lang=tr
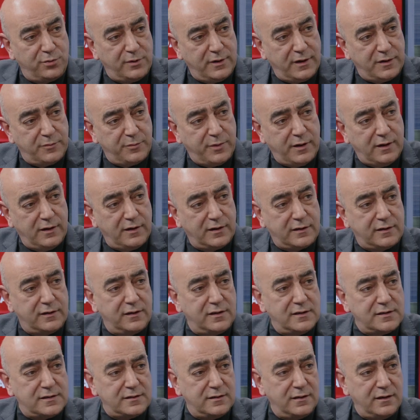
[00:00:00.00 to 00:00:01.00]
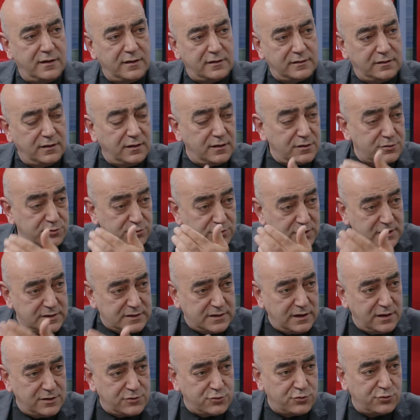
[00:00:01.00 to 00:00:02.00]
Eyyubiler, Belek Gaziler, daha
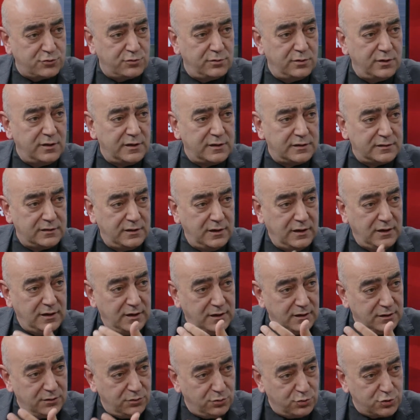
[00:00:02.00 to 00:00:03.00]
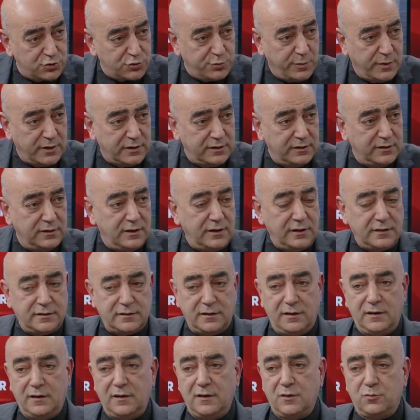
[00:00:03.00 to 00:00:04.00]
sonra Selçuklular,
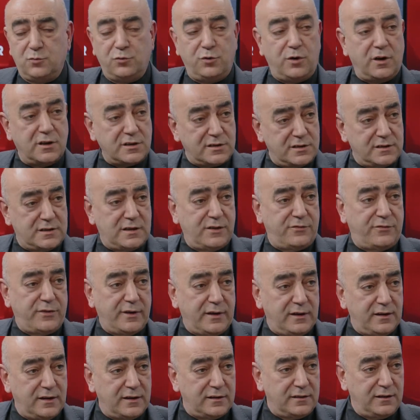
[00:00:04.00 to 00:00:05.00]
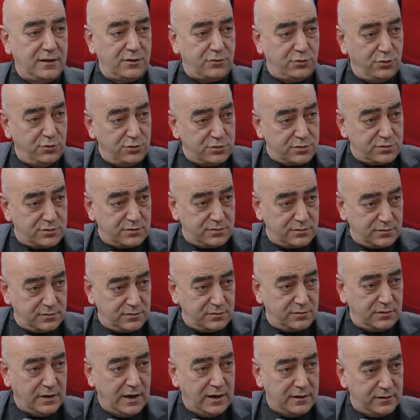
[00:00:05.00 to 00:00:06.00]
Osmanlılar. Bu Haçlı seferlerine göğüs
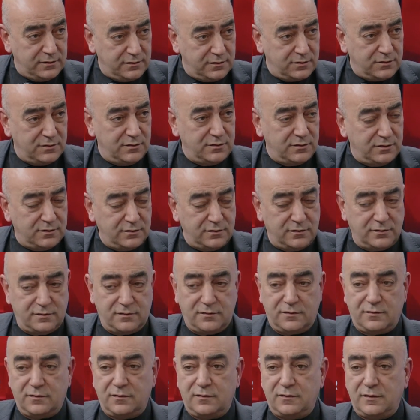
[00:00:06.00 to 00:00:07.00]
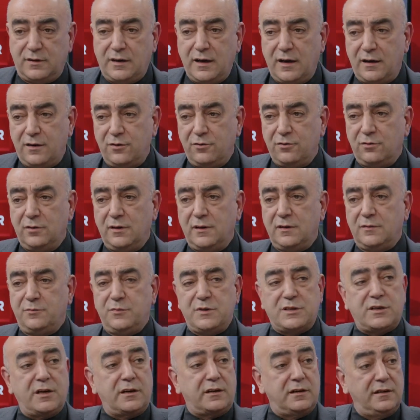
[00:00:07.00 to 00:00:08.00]
e, e,
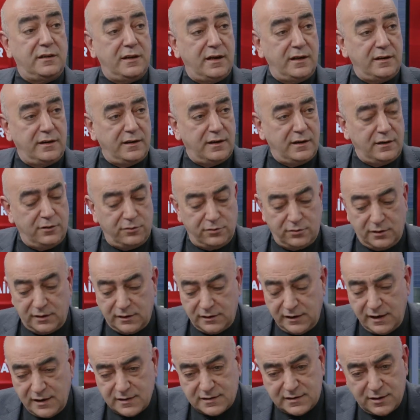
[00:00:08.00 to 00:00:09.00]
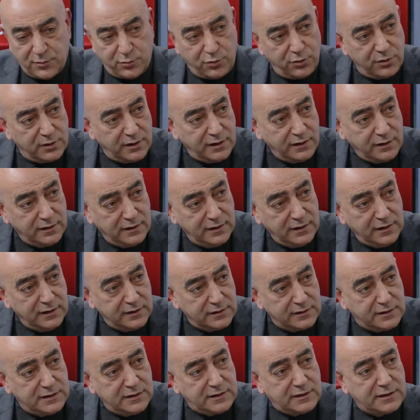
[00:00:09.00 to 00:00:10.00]
geriyorlar, bir şekilde engelliyorlar. Neyse böyle
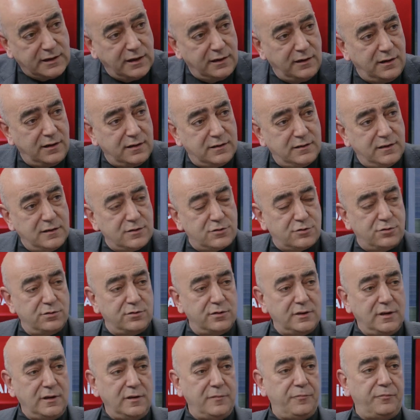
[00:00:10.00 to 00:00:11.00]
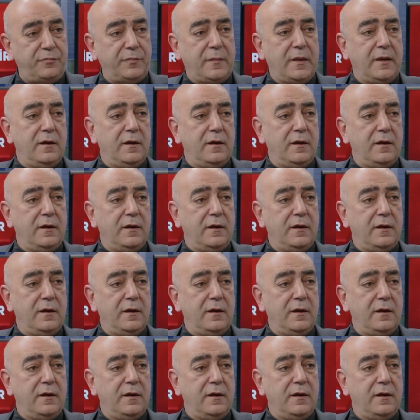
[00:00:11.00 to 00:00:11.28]
gitgellerden Bayağı sonra...